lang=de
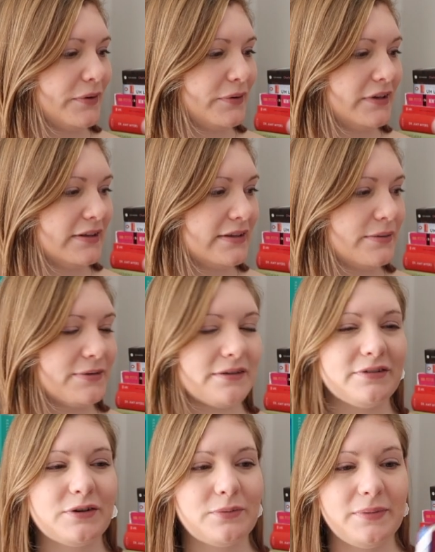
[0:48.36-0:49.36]
Und jetzt gibt es
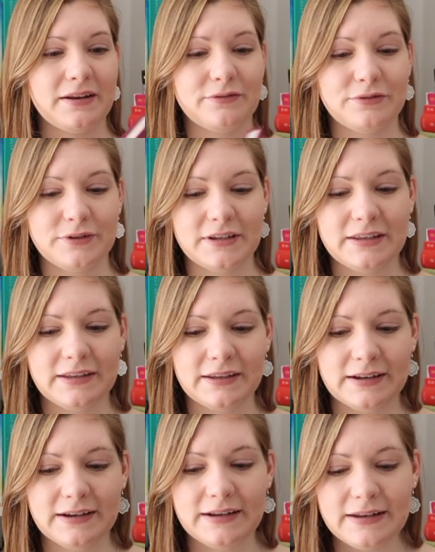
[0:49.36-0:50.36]
einfach noch mehr davon. Ich
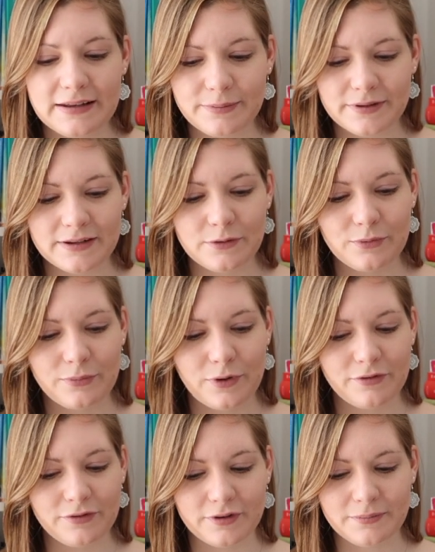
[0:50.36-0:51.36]
liebe den
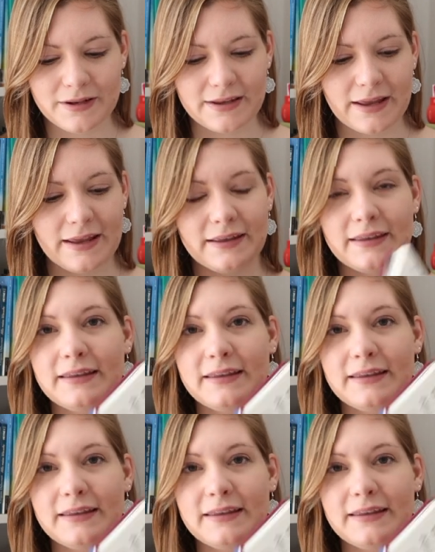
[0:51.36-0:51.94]
Humor von Matt Haig.